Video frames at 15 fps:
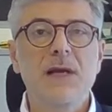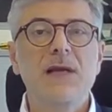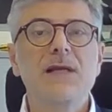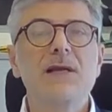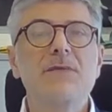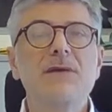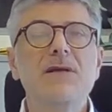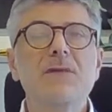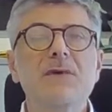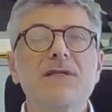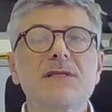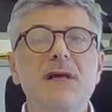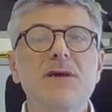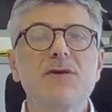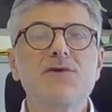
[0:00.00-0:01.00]
Il tema di
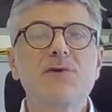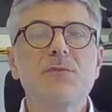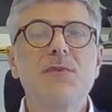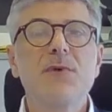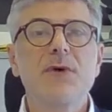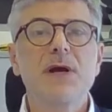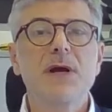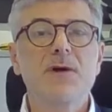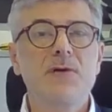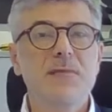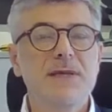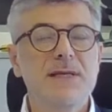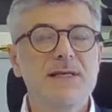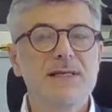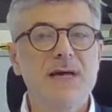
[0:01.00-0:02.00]
quest'anno ci pone come
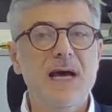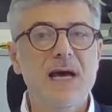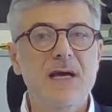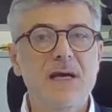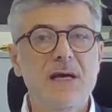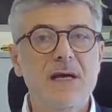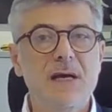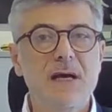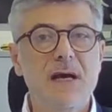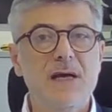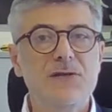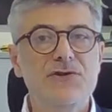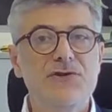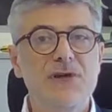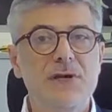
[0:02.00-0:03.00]
designer
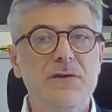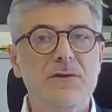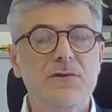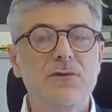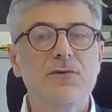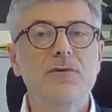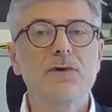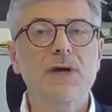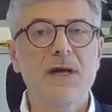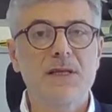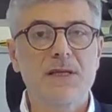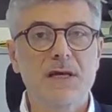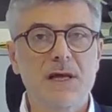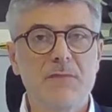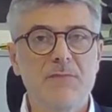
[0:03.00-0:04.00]
al centro di un
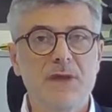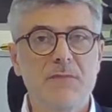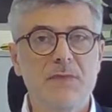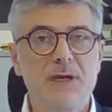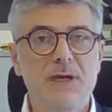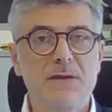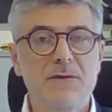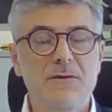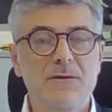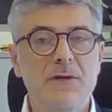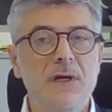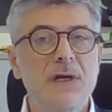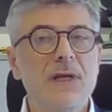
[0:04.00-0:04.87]
grande cambiamento.